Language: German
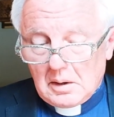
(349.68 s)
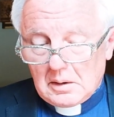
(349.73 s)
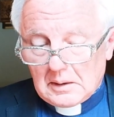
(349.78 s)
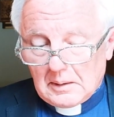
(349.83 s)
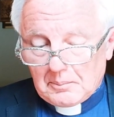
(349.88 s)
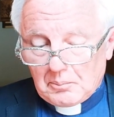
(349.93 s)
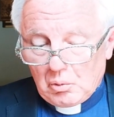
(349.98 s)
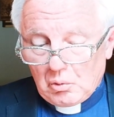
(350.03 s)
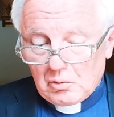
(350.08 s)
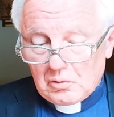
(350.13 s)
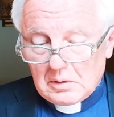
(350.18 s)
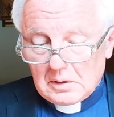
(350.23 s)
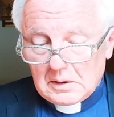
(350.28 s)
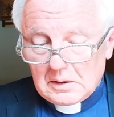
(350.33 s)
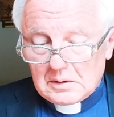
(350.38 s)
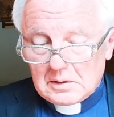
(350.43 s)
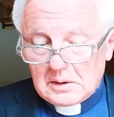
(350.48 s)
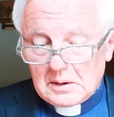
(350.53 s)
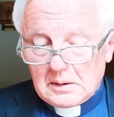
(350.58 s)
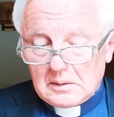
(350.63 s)
der
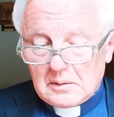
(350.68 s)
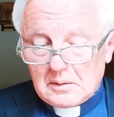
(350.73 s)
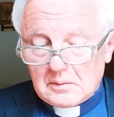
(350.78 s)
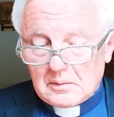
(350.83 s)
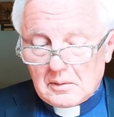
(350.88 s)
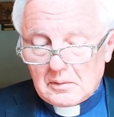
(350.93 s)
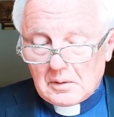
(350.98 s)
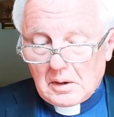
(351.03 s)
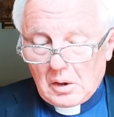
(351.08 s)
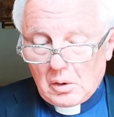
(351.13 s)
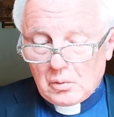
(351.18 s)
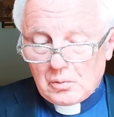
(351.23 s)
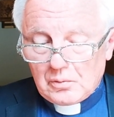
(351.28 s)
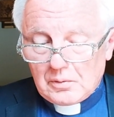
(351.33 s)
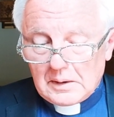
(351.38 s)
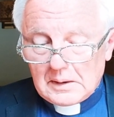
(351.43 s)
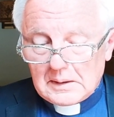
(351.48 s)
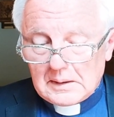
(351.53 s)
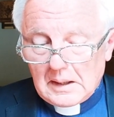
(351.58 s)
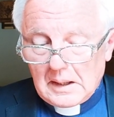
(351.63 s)
Apostelgeschichte ist das
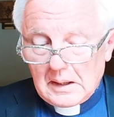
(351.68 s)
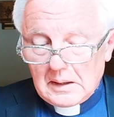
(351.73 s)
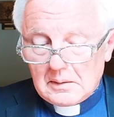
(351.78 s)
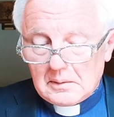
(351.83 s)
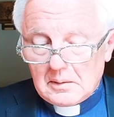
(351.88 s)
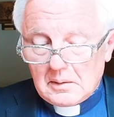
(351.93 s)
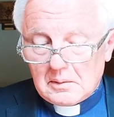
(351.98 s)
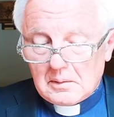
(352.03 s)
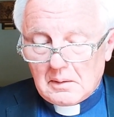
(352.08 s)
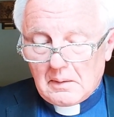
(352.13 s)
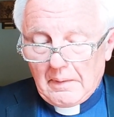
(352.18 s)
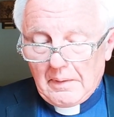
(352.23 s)
aufgezeichnet,